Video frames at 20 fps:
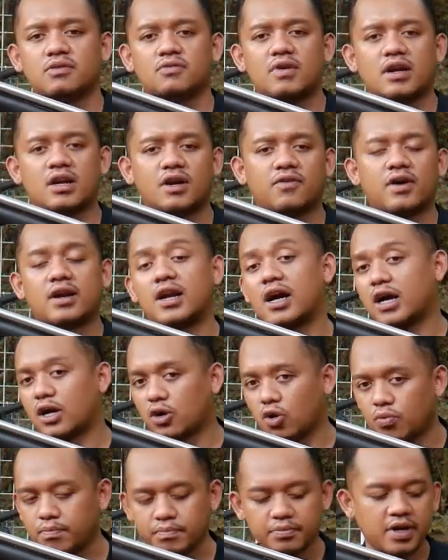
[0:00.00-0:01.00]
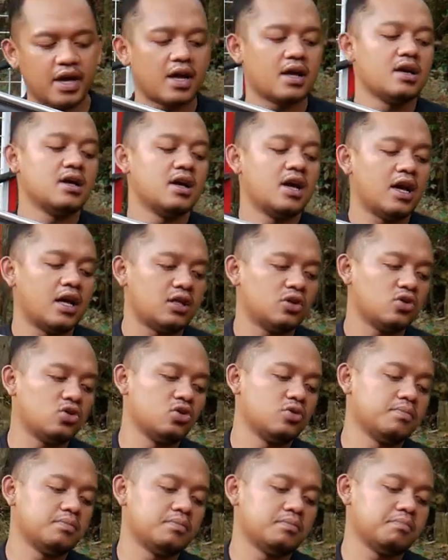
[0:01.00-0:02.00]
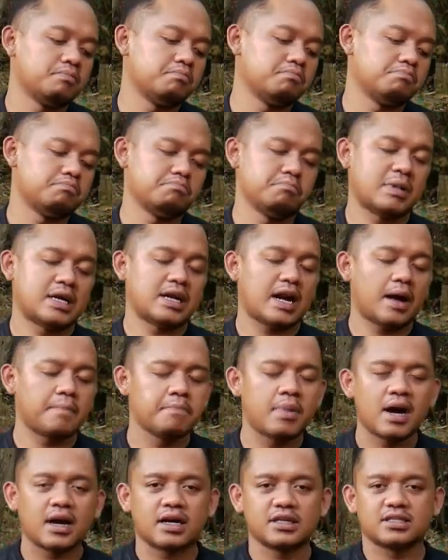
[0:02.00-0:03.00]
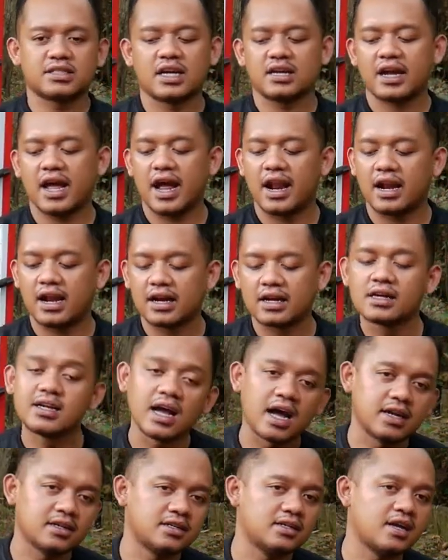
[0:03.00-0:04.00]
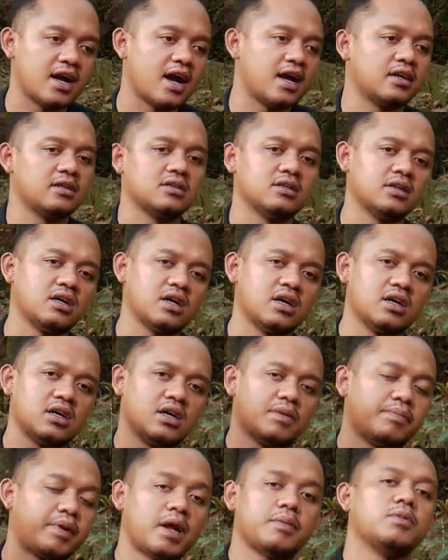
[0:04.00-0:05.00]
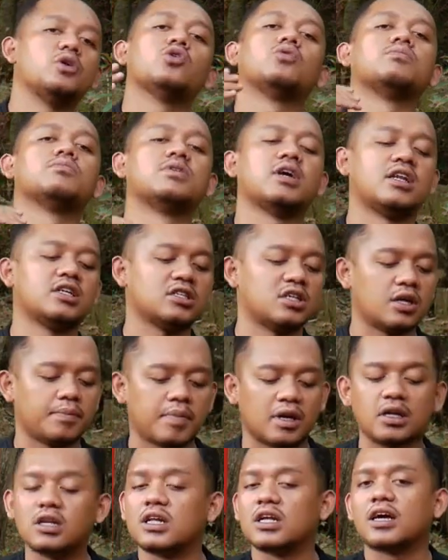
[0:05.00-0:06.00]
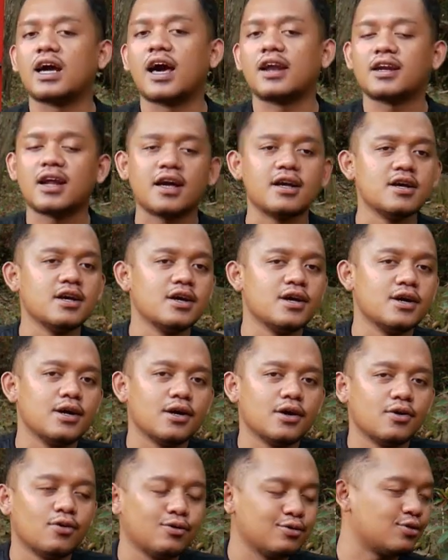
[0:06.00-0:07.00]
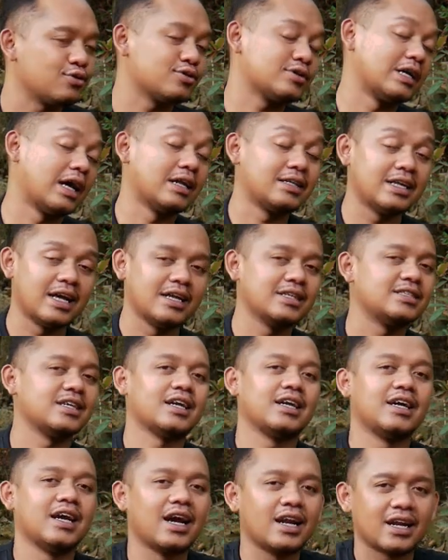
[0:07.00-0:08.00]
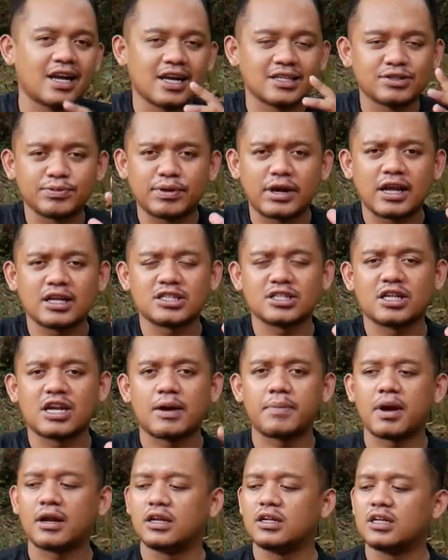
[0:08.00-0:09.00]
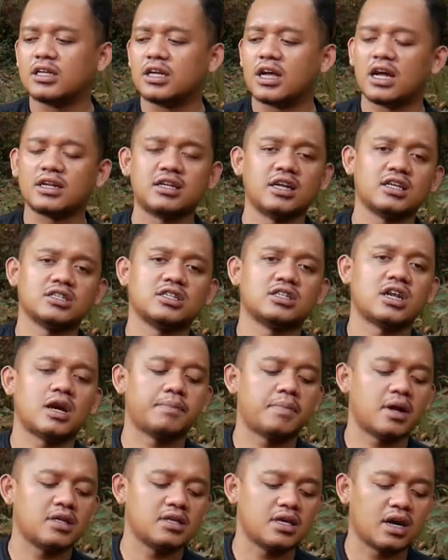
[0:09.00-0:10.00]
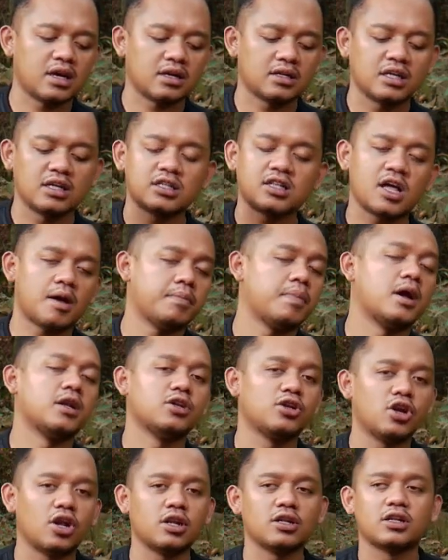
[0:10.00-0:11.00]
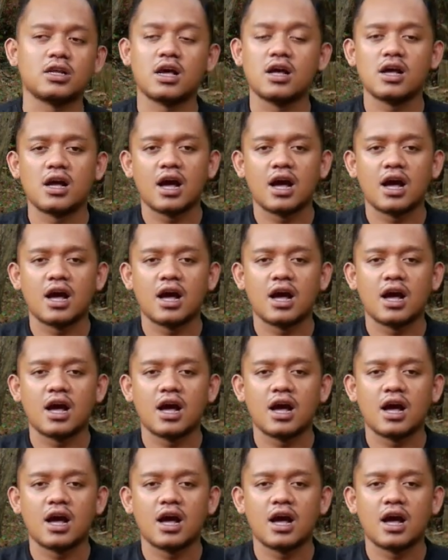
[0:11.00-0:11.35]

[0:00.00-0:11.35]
warna-warna chrome ya. Itu menambah kesan elegan dan uh, premium dari senapan ini karena untuk dari segi harga sebenarnya senapan ini adalah senapan yang kita bandel